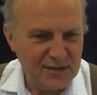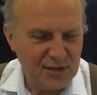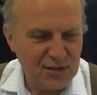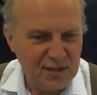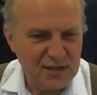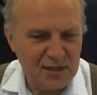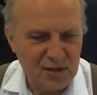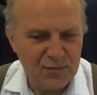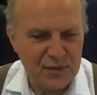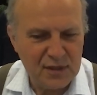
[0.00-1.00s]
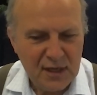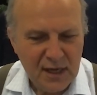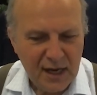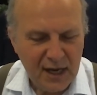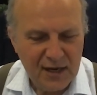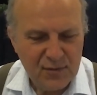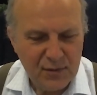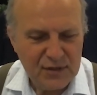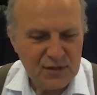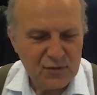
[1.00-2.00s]
i się nic nie robi, ale w
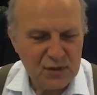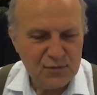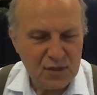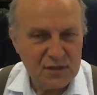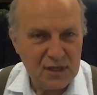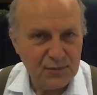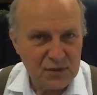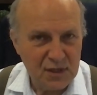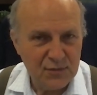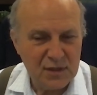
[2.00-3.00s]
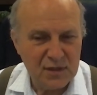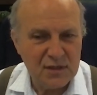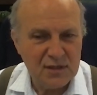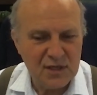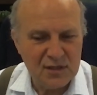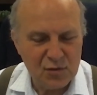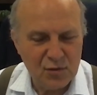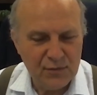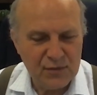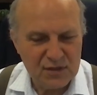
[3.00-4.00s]
momencie, w którym coś zapiszemy i
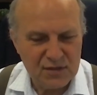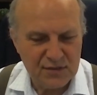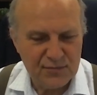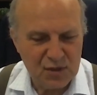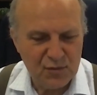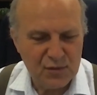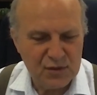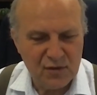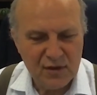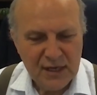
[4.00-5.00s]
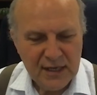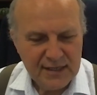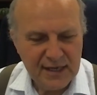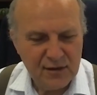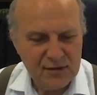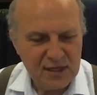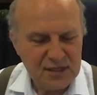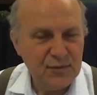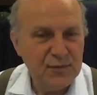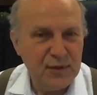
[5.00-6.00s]
decydujemy się, co chcemy zrobić, to jakoś
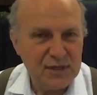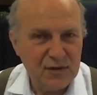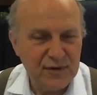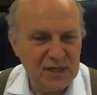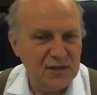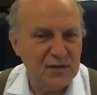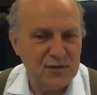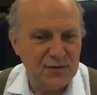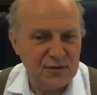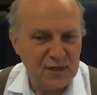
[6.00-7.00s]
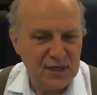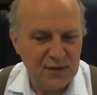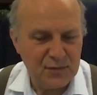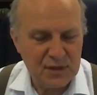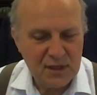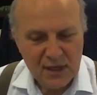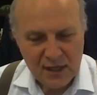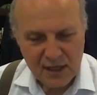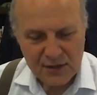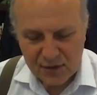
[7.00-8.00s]
zaczynamy pracować nad rozwiązaniami.
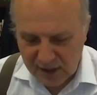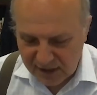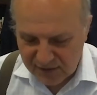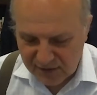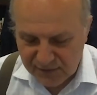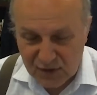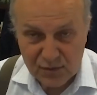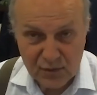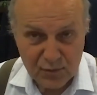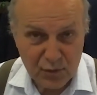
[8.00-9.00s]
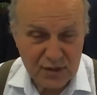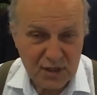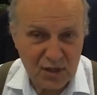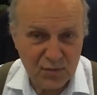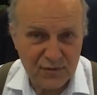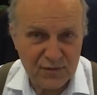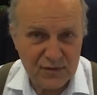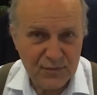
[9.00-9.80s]
Dlatego jak w tej chwili robimy budżet domowy